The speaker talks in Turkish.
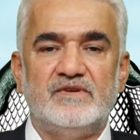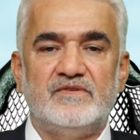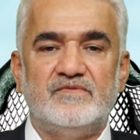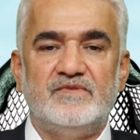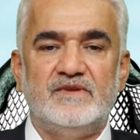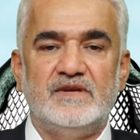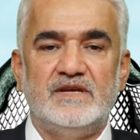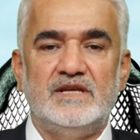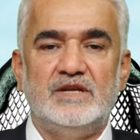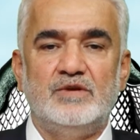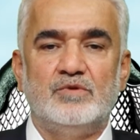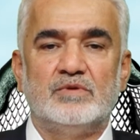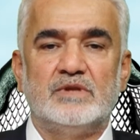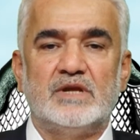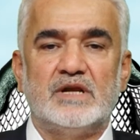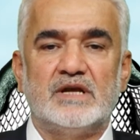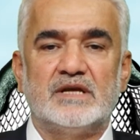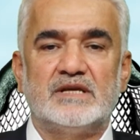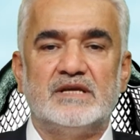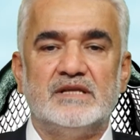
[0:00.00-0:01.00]
fiili
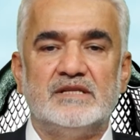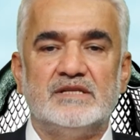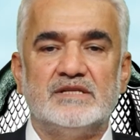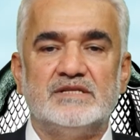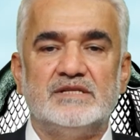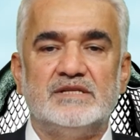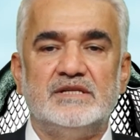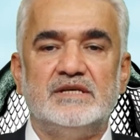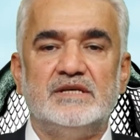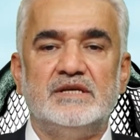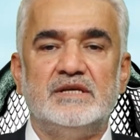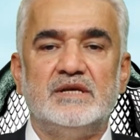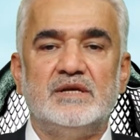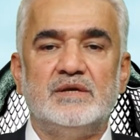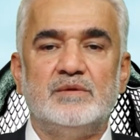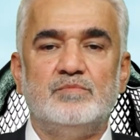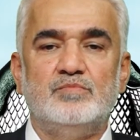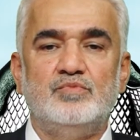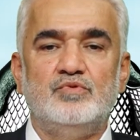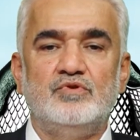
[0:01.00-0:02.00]
olarak kendisini
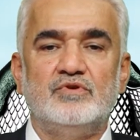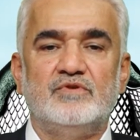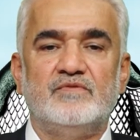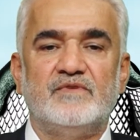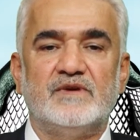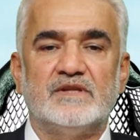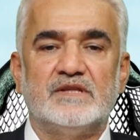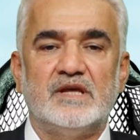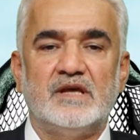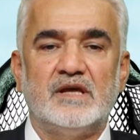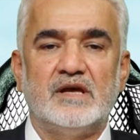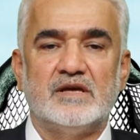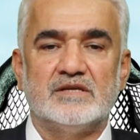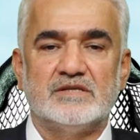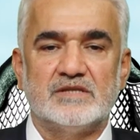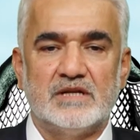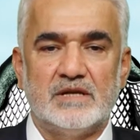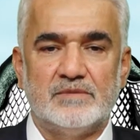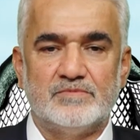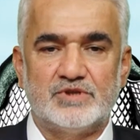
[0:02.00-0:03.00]
büyük fethe
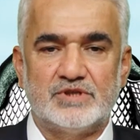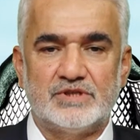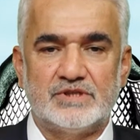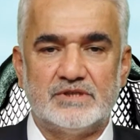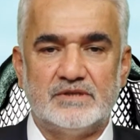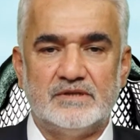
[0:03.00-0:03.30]
hazırlamıştır.